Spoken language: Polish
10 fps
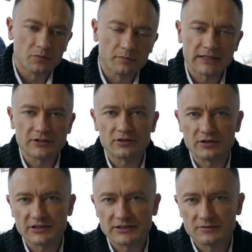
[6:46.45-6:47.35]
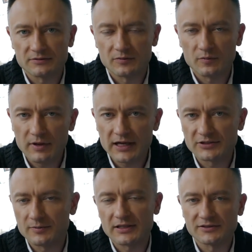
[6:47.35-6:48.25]
mentor to jest
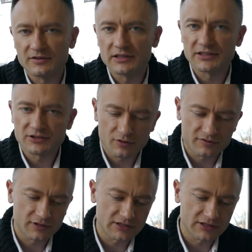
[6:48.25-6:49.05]
bardzo, bardzo wielkie słowo.